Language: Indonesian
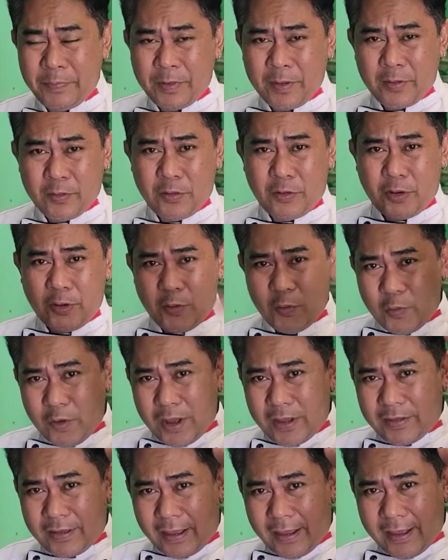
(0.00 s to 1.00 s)
Terus kedua,
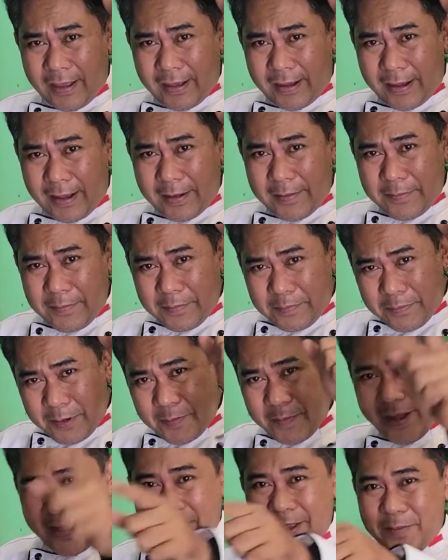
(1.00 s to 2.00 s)
saya akan
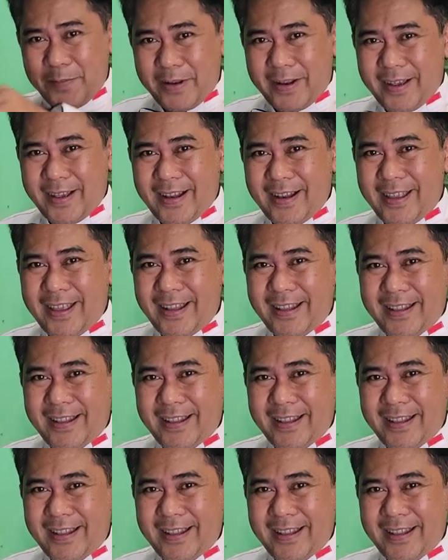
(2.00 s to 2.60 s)
berbagi kepada kalian.